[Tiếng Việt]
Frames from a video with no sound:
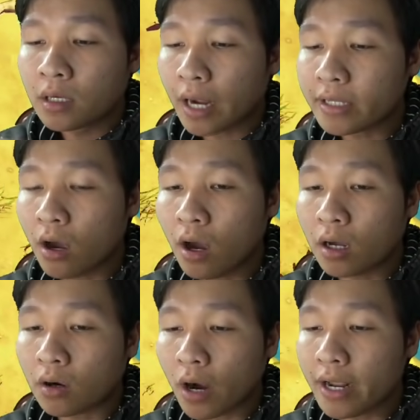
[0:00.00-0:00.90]
thấy chưa
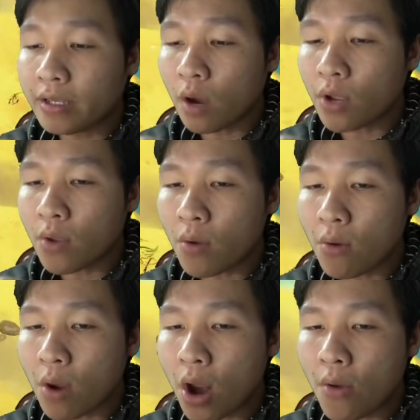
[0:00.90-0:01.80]
rồi vô vô vô vô
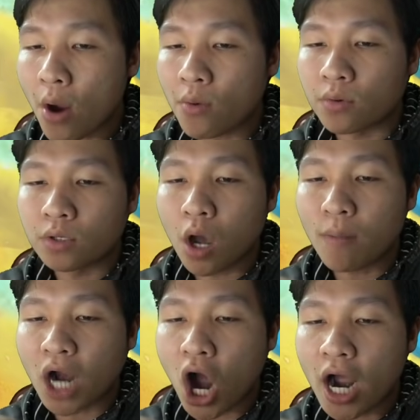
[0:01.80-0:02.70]
vô vô vô vô
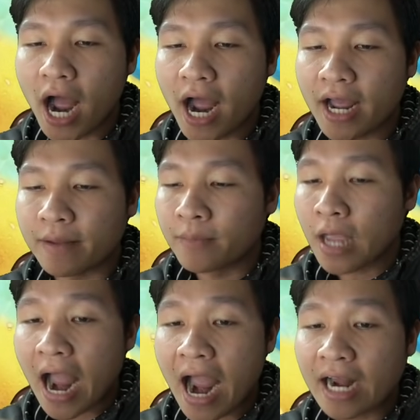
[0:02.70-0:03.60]
bà con ơi
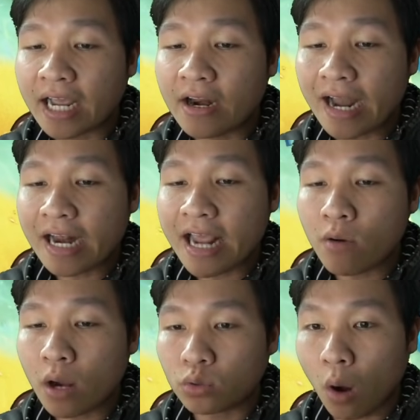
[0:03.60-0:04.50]
à đằng kia đang đánh nhau cặp